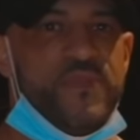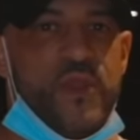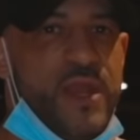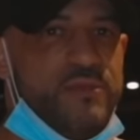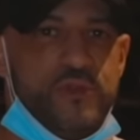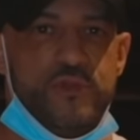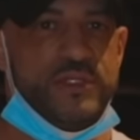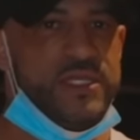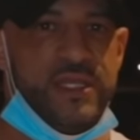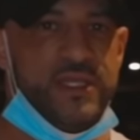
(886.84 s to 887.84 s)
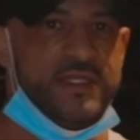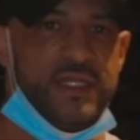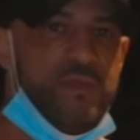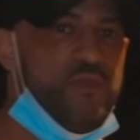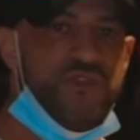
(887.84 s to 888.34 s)
Dans l'absolu, c'est des,
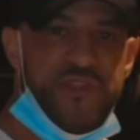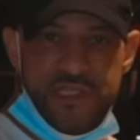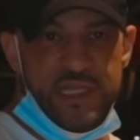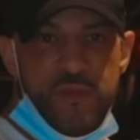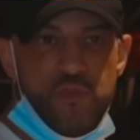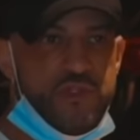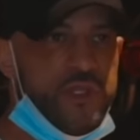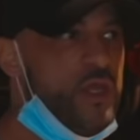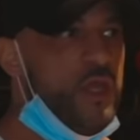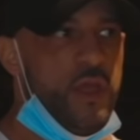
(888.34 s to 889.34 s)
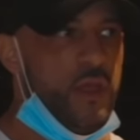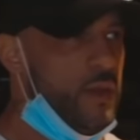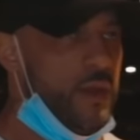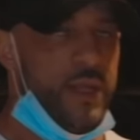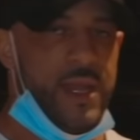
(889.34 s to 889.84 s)
c'est, des monstres
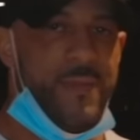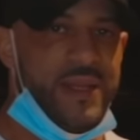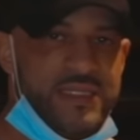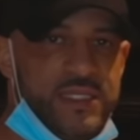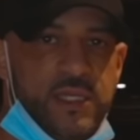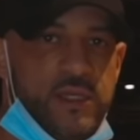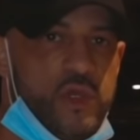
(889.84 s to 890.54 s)
la pratique